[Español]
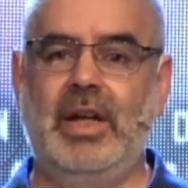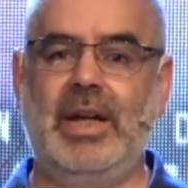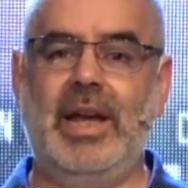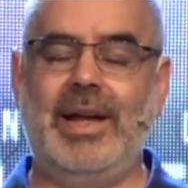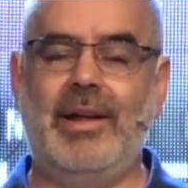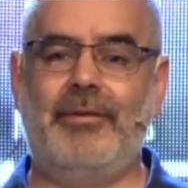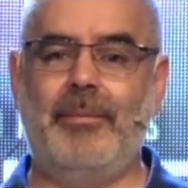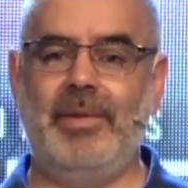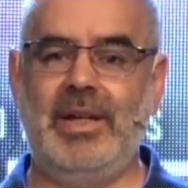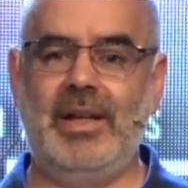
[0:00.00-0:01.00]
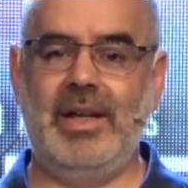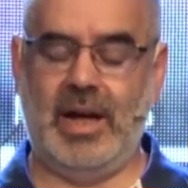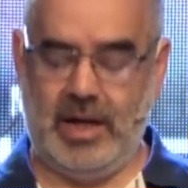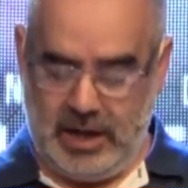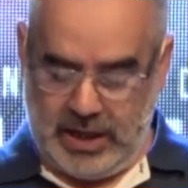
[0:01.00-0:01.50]
En, la
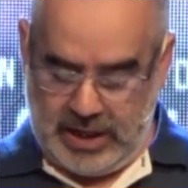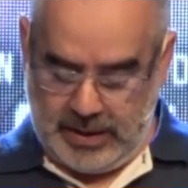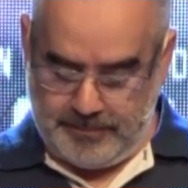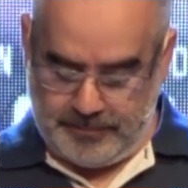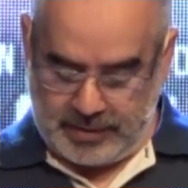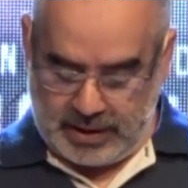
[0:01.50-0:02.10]
familia, em,